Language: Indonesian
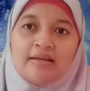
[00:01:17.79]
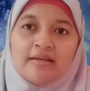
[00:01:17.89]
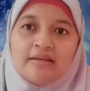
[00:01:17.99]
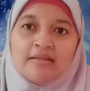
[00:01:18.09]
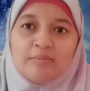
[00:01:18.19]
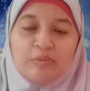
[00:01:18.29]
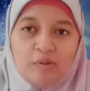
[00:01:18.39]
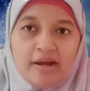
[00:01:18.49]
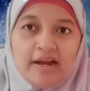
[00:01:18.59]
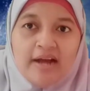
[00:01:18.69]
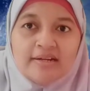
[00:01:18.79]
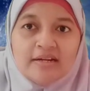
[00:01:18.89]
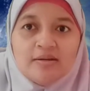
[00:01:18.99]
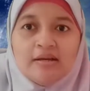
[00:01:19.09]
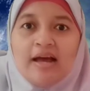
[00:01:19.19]
semua yang ada
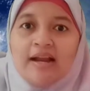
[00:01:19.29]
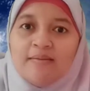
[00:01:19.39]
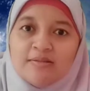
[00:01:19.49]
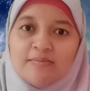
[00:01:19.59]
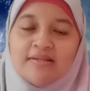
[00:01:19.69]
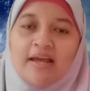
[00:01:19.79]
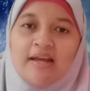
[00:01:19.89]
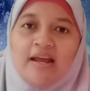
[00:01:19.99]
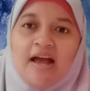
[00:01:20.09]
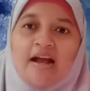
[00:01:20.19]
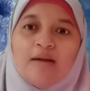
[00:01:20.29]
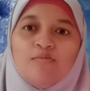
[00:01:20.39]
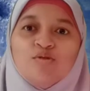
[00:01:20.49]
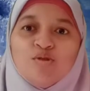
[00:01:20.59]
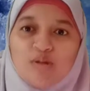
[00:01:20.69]
di alam semesta ini akan
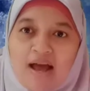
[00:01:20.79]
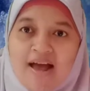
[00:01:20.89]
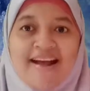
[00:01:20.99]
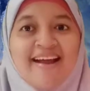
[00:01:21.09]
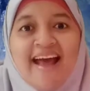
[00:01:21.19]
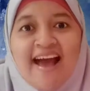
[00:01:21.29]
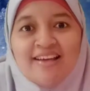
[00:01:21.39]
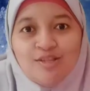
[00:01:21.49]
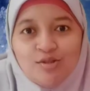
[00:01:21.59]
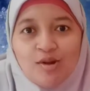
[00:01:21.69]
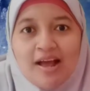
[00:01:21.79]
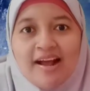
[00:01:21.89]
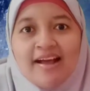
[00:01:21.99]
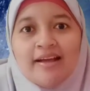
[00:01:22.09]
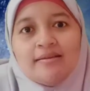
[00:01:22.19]
musnah, akan hancur,
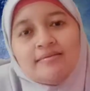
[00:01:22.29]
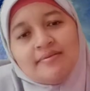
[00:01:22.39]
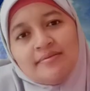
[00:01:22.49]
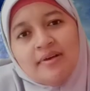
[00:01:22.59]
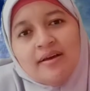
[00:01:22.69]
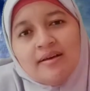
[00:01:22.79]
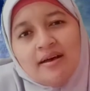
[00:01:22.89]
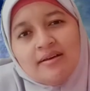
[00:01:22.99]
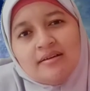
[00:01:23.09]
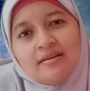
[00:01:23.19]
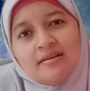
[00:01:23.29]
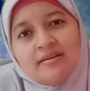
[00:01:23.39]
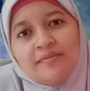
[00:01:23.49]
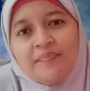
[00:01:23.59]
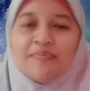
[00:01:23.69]
akan
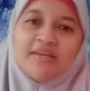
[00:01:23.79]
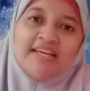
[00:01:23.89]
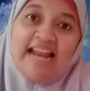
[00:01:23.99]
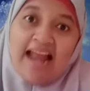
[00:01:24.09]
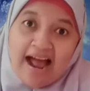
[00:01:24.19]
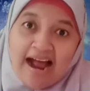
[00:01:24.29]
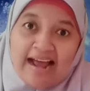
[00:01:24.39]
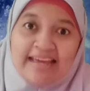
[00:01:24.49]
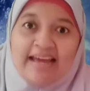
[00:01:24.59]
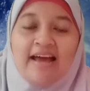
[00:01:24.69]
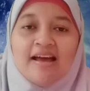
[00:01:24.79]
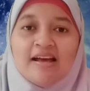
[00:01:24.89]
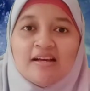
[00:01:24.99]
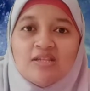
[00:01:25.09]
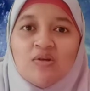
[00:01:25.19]
uh, hilang ya,
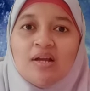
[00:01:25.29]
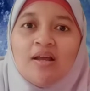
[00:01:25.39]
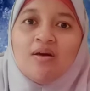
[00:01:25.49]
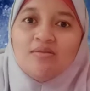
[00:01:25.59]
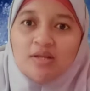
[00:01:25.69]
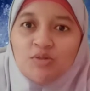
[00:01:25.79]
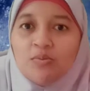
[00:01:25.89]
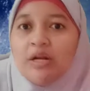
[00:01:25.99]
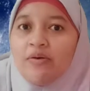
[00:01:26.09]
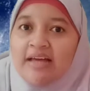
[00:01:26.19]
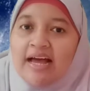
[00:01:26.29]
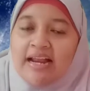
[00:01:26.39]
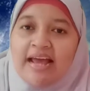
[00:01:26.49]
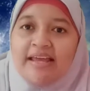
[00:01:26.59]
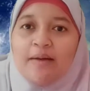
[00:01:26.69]
kecuali Allah Subhanahu wa
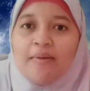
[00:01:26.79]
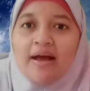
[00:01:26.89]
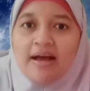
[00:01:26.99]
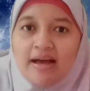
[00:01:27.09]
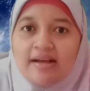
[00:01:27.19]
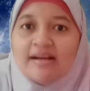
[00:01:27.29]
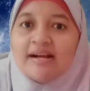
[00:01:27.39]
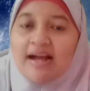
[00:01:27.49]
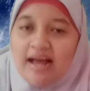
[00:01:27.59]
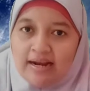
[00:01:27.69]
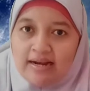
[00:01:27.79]
taala yang maha kekal.